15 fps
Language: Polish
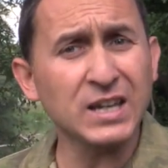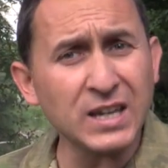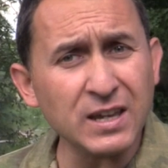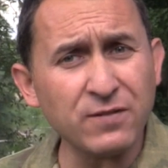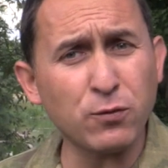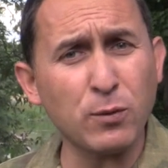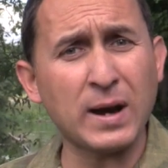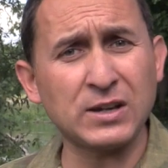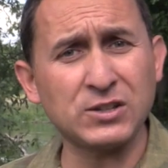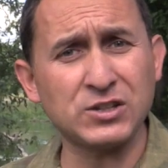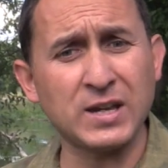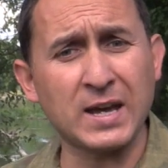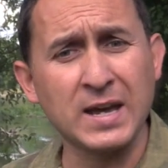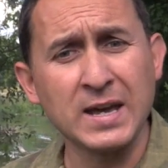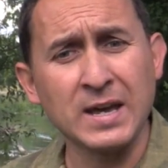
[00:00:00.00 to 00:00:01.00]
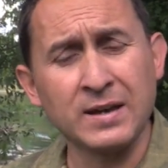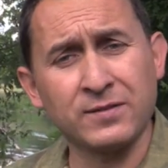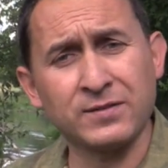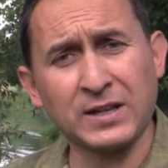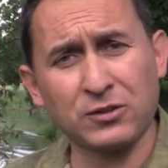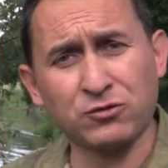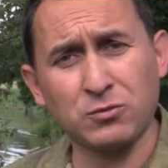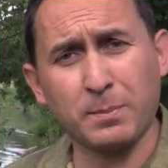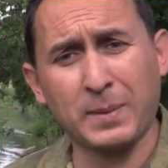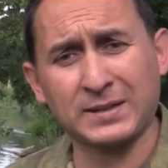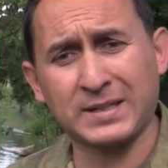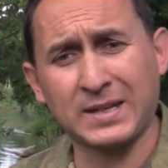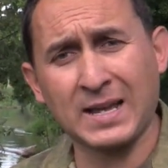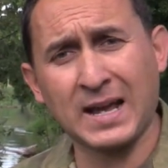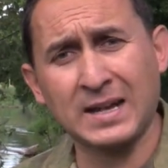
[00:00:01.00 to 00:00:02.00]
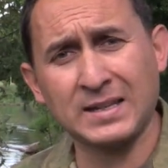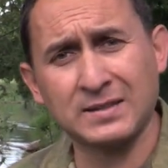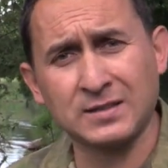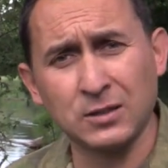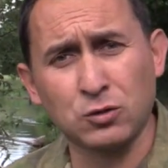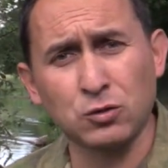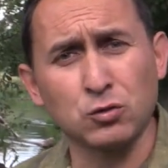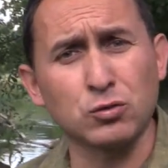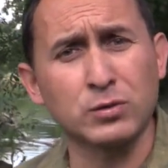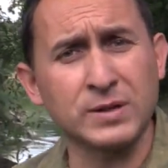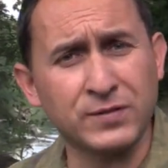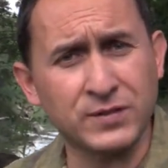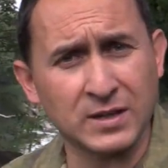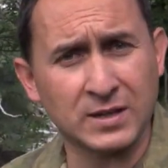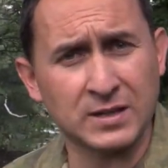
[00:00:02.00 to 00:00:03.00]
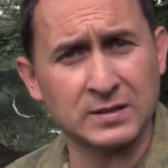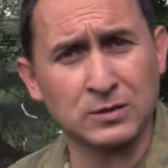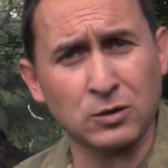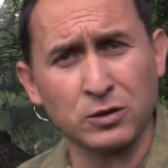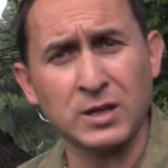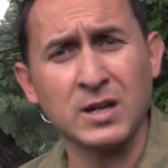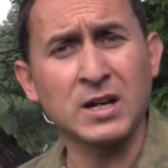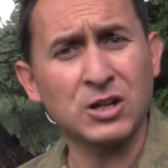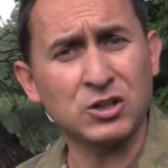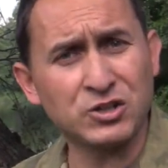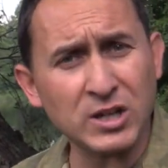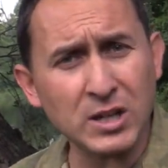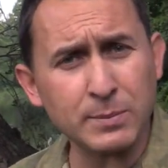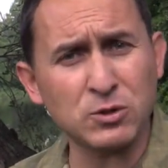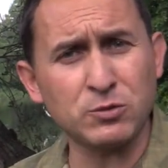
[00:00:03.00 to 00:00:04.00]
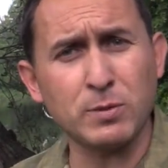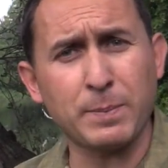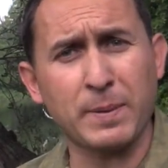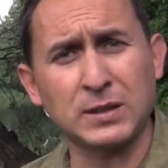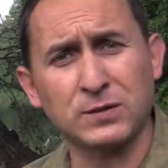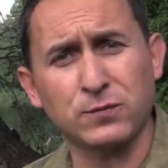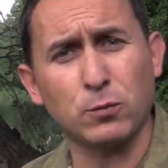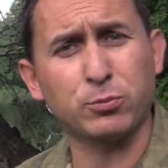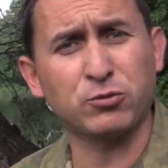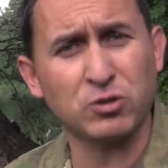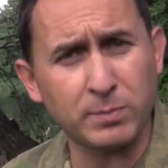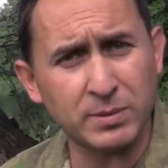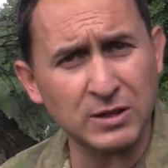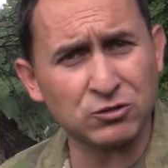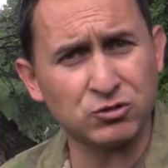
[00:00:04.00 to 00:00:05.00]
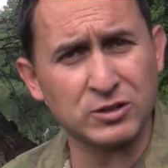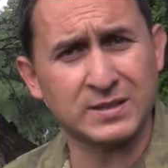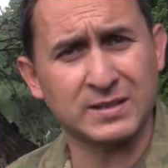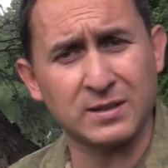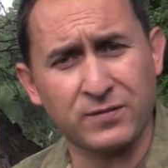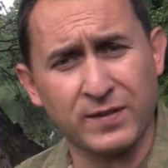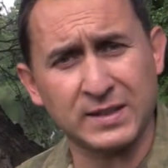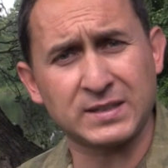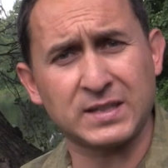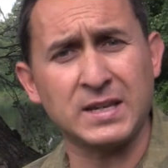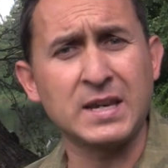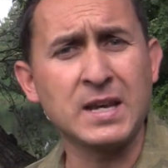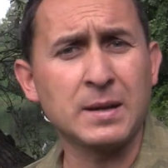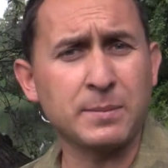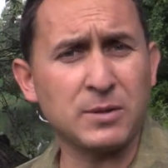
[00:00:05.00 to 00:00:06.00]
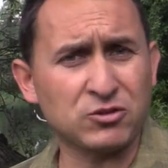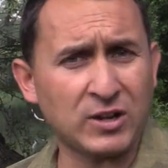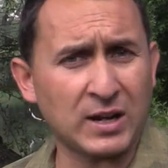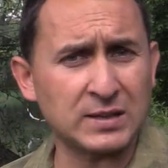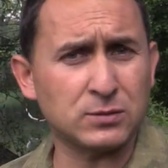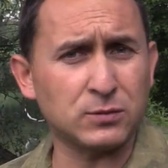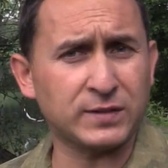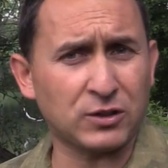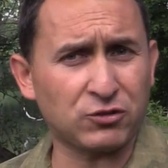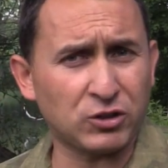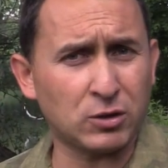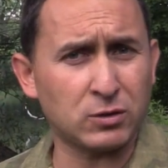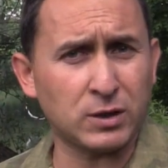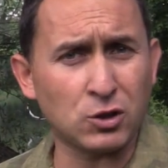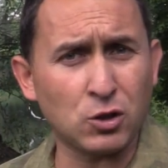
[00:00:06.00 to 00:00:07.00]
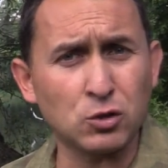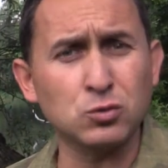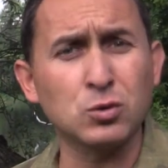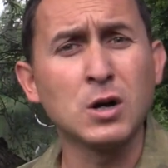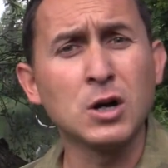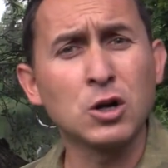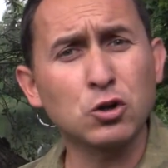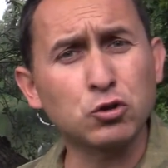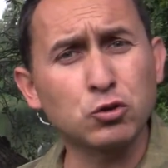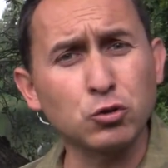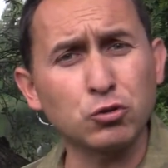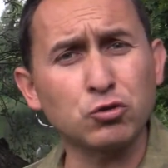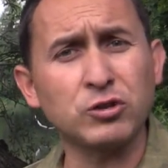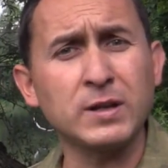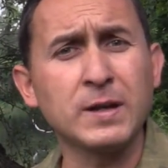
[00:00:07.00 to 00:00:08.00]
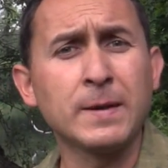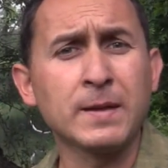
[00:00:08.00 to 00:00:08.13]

I właśnie w naszym materiale z cyklu Urywki Historii chcielibyśmy Państwu przybliżyć sylwetki mieszkańców naszego regionu, którzy